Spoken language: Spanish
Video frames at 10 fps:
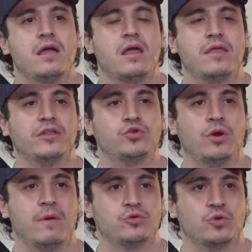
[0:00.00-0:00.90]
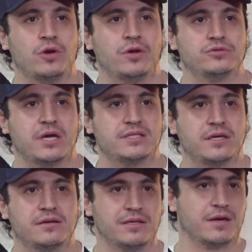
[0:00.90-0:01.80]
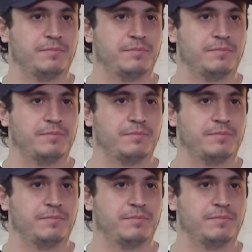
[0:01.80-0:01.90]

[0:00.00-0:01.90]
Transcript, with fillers: eh, dentro del mausoleo, o sea, que, se, de ah,